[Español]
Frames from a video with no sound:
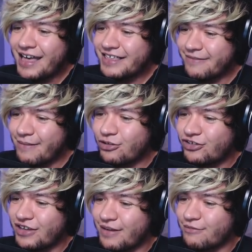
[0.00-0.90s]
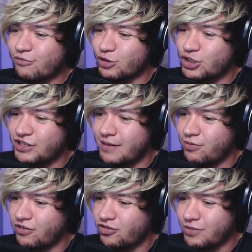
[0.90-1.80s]
Llevamos, llevamos mucho
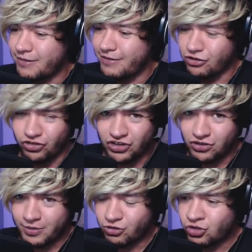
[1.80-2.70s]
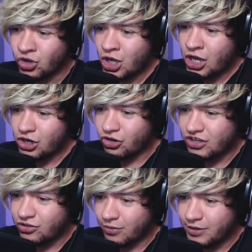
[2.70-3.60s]
tiempo sin subir videos. Lo siento, amigos. Lo
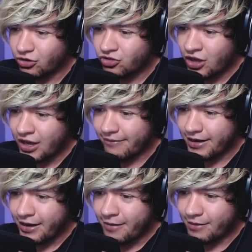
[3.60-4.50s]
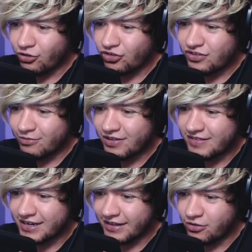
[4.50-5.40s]
siento, amigos. A ver, nos estamos
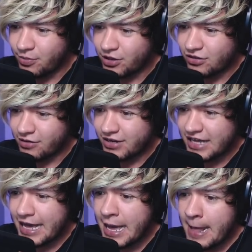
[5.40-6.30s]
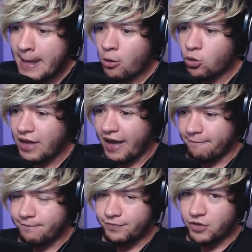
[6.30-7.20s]
acercando un poquito a la orilla. Y una,
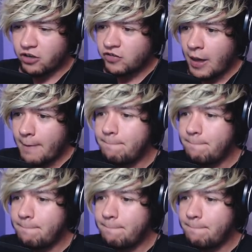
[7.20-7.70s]
dos.